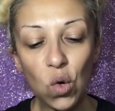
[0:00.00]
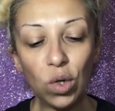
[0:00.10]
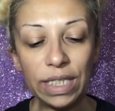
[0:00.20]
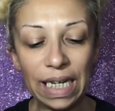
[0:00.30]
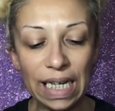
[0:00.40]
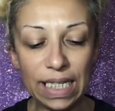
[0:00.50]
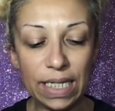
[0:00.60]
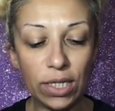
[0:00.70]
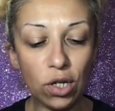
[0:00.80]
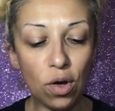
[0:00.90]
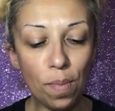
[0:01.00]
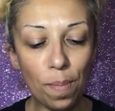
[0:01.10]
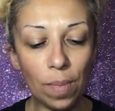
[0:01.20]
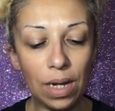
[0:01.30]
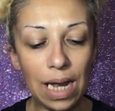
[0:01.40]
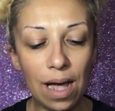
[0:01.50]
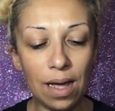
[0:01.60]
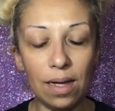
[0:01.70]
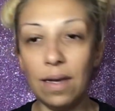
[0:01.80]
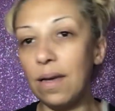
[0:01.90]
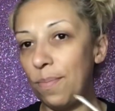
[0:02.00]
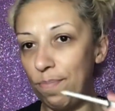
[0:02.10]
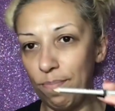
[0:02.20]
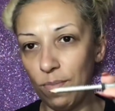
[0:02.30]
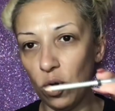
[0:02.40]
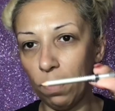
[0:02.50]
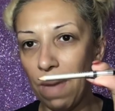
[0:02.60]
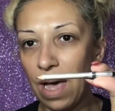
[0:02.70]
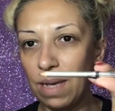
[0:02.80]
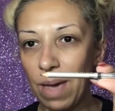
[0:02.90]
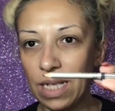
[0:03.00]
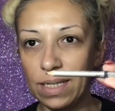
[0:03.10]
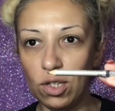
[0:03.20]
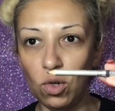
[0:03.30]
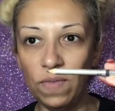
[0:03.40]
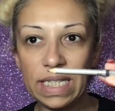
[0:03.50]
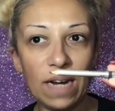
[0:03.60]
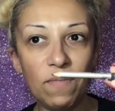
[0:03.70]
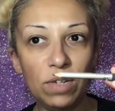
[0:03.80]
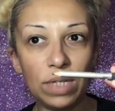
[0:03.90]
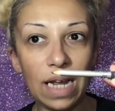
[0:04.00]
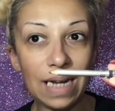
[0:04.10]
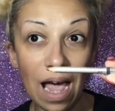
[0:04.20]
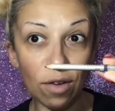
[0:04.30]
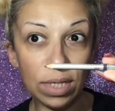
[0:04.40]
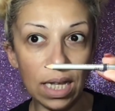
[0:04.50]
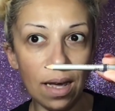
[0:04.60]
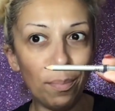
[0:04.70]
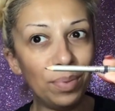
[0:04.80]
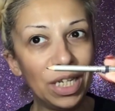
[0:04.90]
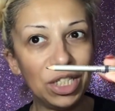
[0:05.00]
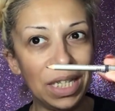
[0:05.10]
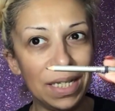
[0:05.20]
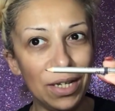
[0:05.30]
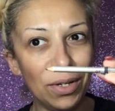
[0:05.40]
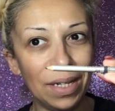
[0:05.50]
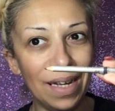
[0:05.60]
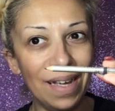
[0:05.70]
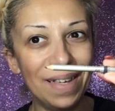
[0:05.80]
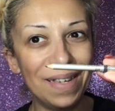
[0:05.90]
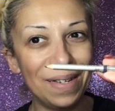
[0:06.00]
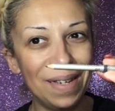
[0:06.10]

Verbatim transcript: Utilizzo la, uh, ormai penso vi sarà venuta a nausea, Precision,